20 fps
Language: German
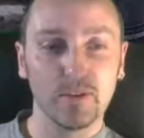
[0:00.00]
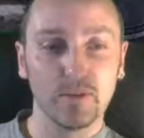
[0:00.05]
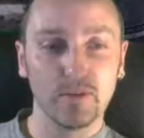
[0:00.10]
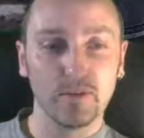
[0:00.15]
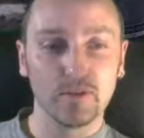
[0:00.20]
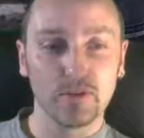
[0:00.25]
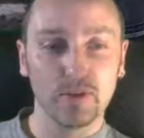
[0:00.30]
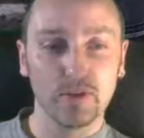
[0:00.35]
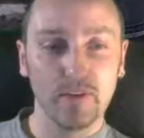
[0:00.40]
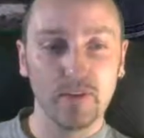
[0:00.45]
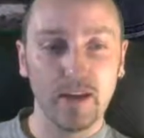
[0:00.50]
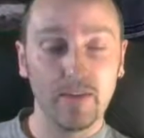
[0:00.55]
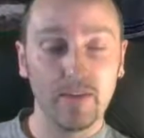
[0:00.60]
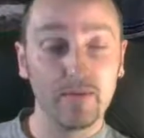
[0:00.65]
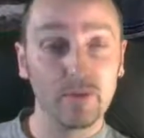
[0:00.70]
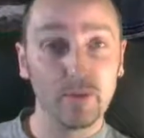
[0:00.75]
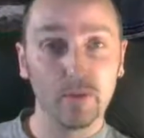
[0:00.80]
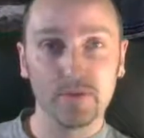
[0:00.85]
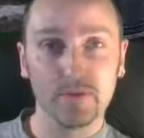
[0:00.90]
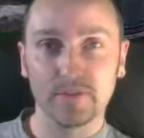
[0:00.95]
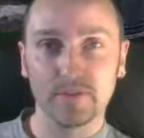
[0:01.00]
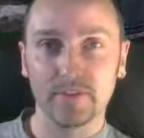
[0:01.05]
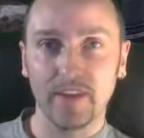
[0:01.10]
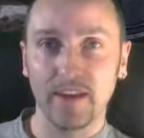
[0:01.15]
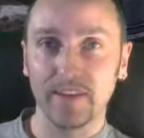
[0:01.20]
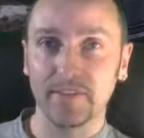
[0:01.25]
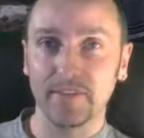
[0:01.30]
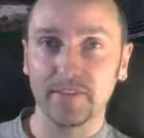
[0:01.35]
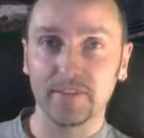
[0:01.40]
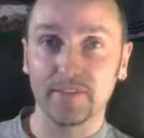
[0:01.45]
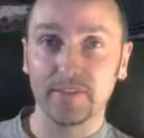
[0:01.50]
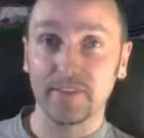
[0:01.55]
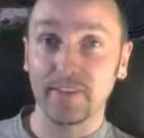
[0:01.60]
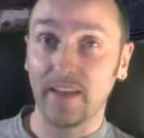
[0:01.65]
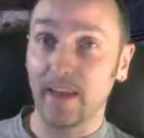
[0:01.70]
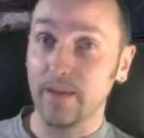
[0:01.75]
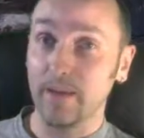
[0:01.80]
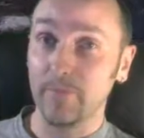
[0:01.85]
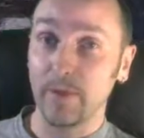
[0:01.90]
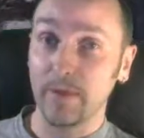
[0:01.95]
Und schon haben wir unseren ersten
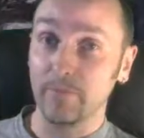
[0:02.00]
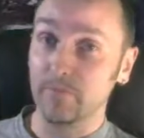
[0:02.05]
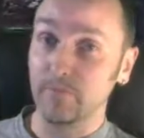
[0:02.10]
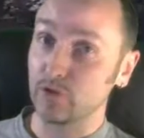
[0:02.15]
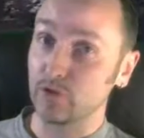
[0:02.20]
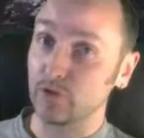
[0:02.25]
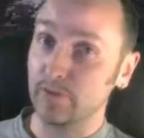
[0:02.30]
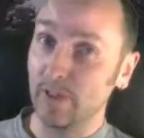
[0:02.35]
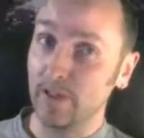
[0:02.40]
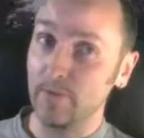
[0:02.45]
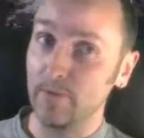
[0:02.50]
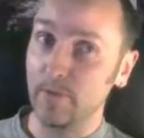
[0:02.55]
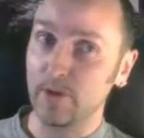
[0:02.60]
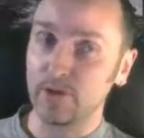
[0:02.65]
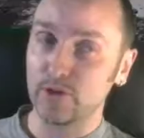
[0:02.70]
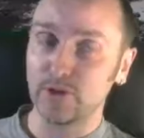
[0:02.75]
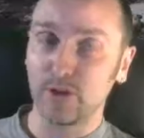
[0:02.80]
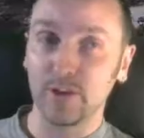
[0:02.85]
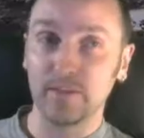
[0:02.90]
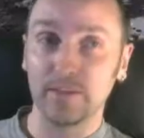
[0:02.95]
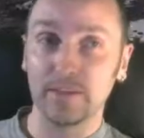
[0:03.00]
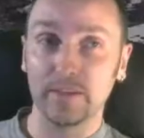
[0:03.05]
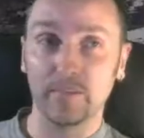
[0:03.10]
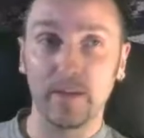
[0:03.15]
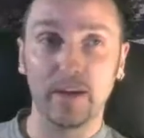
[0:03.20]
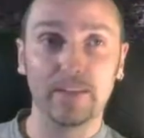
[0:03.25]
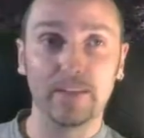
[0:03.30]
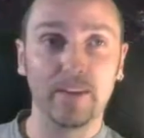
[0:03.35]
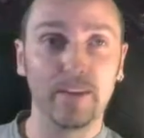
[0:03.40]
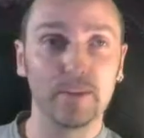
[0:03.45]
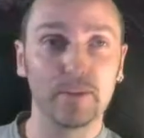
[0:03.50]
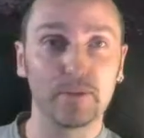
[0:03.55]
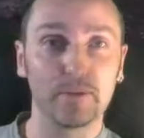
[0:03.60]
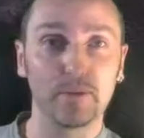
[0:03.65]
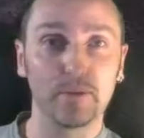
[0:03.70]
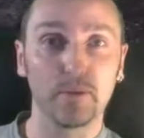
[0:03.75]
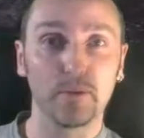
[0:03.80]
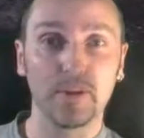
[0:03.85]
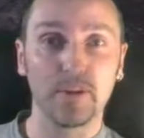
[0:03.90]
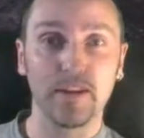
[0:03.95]
dreimal, haben wir schon dreimal Schaden gemacht, also
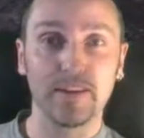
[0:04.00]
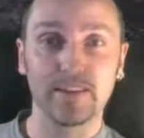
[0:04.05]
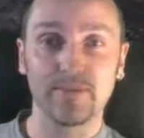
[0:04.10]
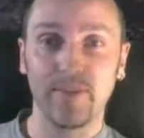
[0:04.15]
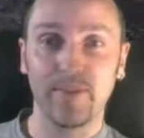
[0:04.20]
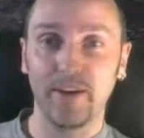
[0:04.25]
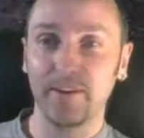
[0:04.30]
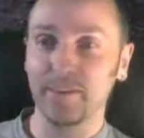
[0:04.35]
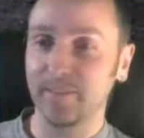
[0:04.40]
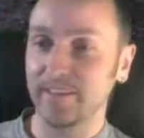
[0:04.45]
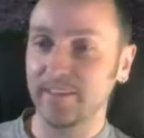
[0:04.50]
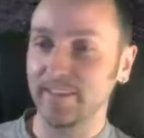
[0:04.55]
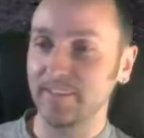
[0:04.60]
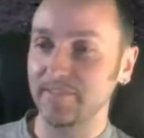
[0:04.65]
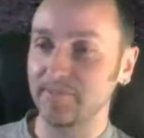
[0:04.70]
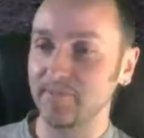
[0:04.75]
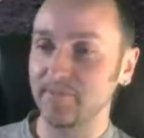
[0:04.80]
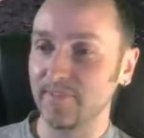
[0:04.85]
so kann es weitergehen.